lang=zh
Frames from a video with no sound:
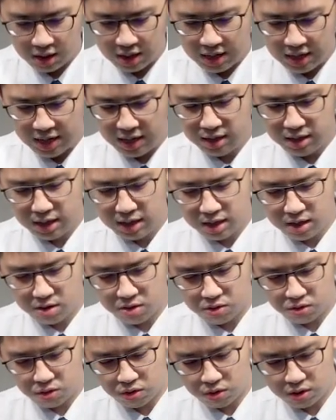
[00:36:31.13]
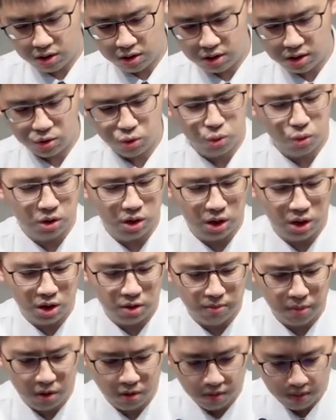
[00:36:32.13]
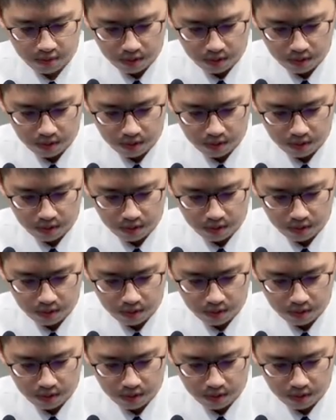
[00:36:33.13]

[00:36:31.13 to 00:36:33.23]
还爱他，又让他做了一个梦，